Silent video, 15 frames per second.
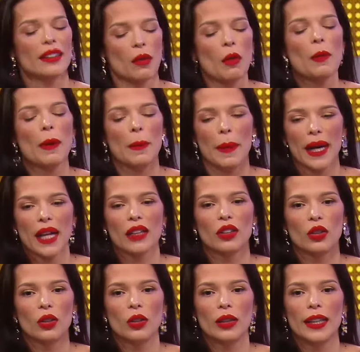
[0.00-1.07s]

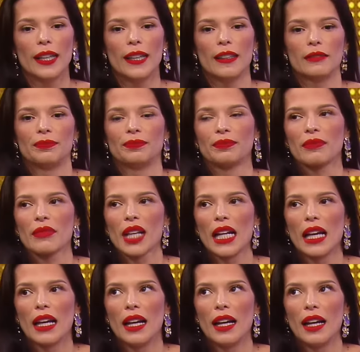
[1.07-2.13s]
preparando em,
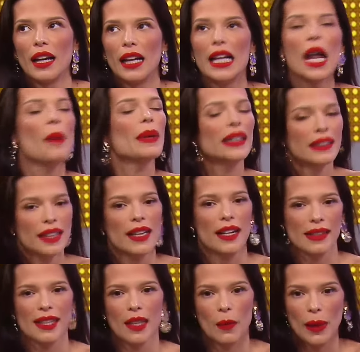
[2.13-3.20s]
La Mentira,
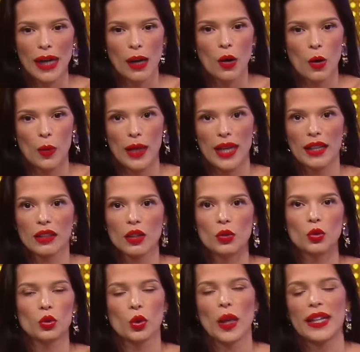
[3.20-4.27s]
se llama la obra,
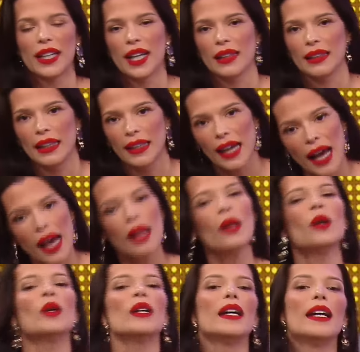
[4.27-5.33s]
junto a Adrián
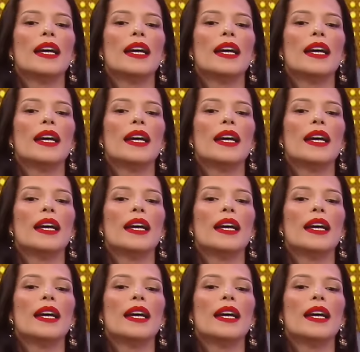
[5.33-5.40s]
Delgado.